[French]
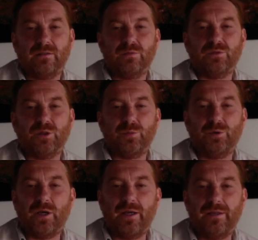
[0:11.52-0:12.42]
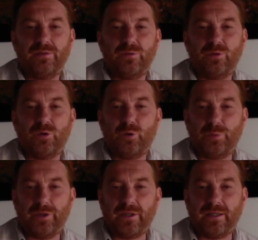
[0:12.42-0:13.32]
contemporaines, de
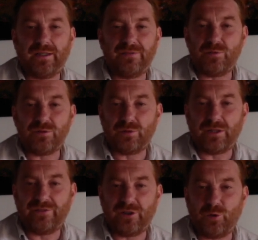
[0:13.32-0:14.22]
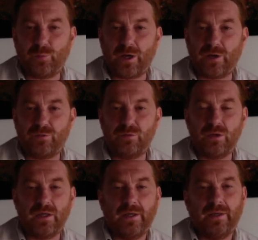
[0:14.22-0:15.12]
repérer que la fonction de référent
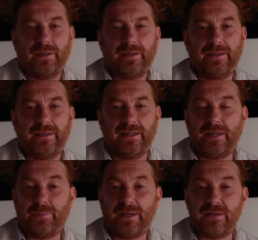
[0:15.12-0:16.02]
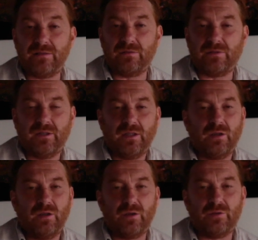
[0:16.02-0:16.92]
parcours est, est présente,
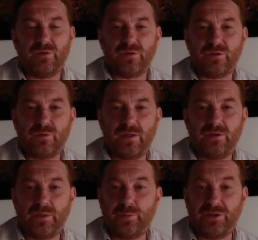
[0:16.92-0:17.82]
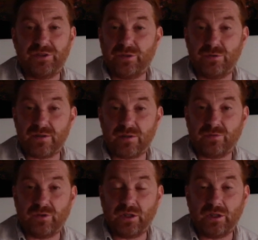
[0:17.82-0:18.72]
que ce soit dans les politiques de
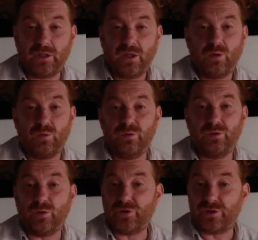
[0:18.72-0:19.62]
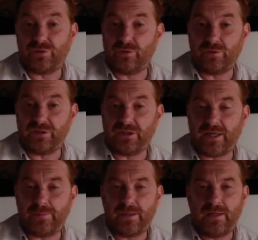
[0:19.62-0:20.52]
santé ou dans le champ de
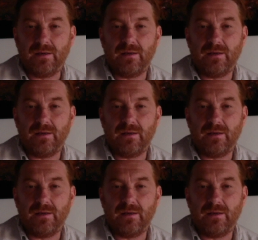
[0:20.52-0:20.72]
handicap.